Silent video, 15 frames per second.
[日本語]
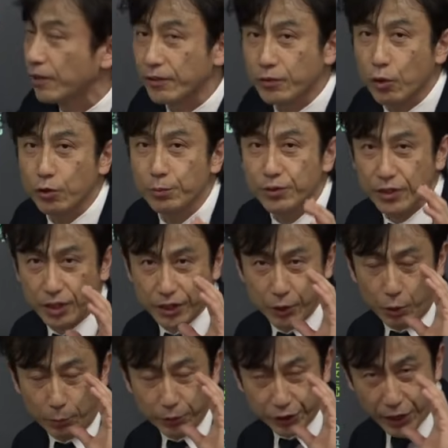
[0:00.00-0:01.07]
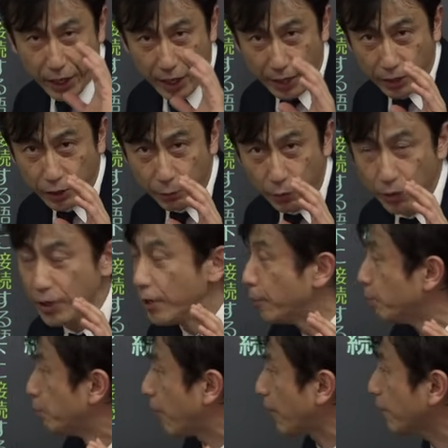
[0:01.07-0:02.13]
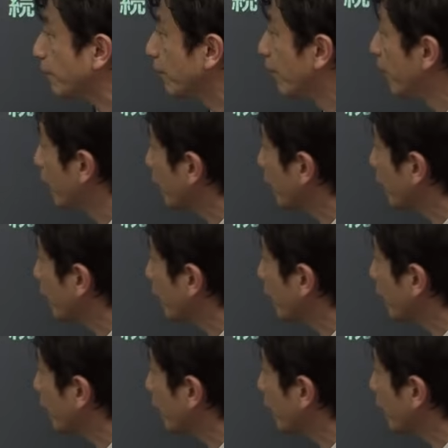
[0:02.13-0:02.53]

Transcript: すごく難しいかもしれないけども、まず